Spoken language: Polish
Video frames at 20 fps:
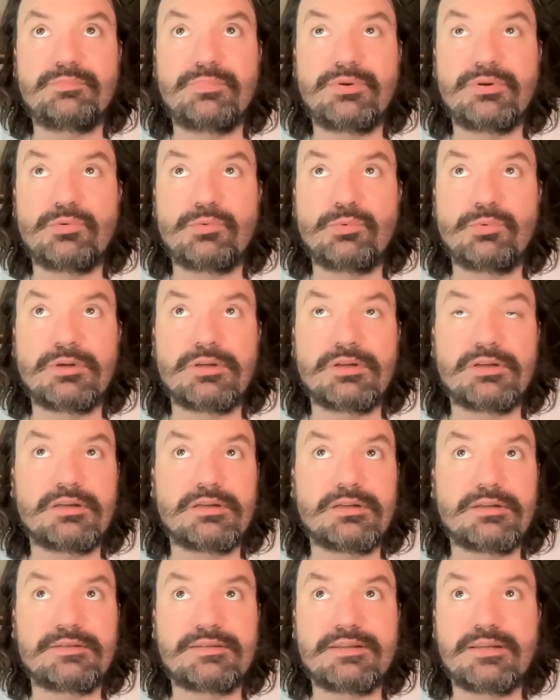był
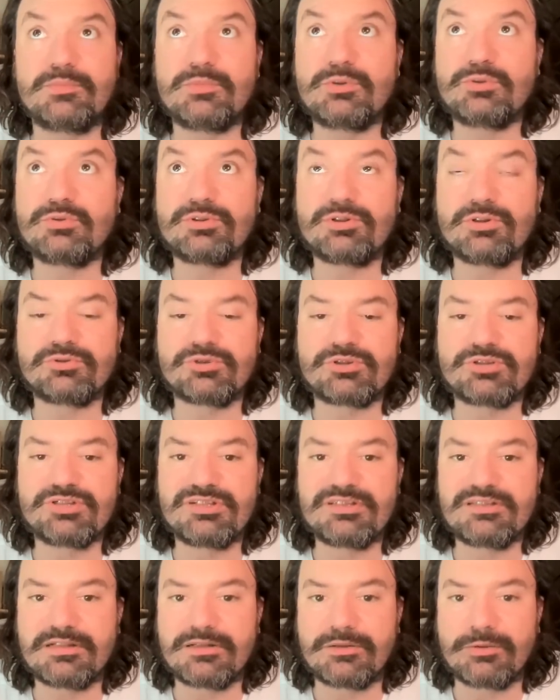tym, który
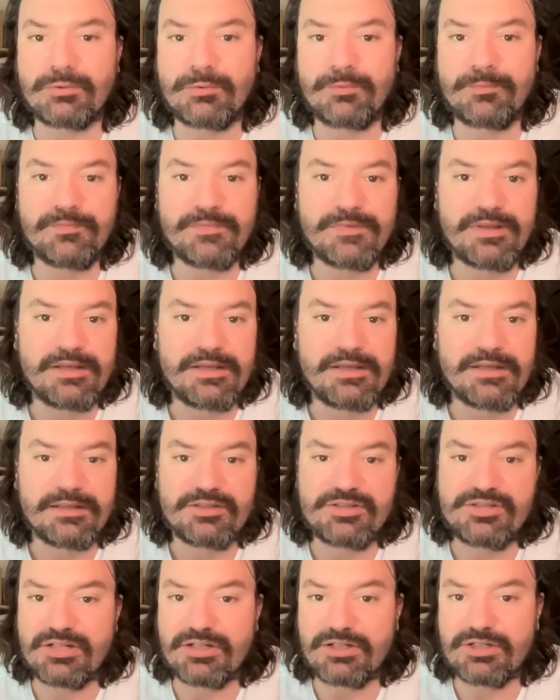odczytał
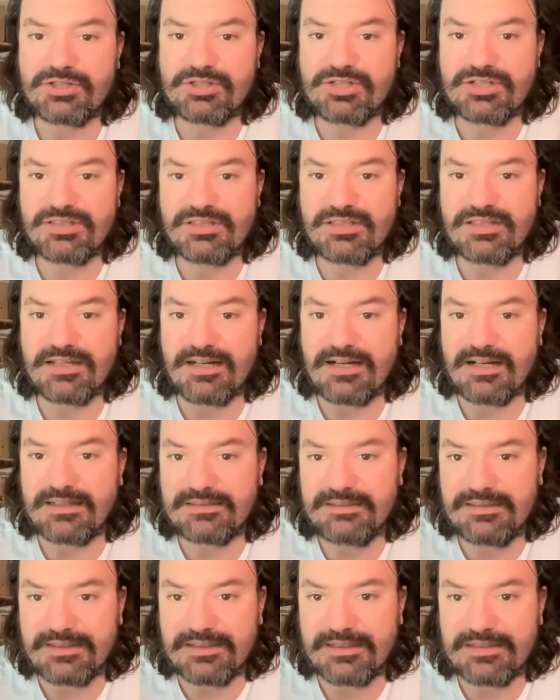dziękczynny
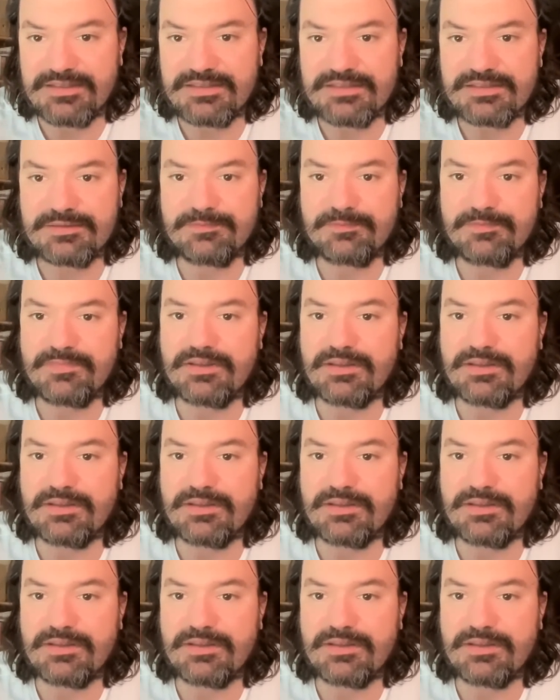adres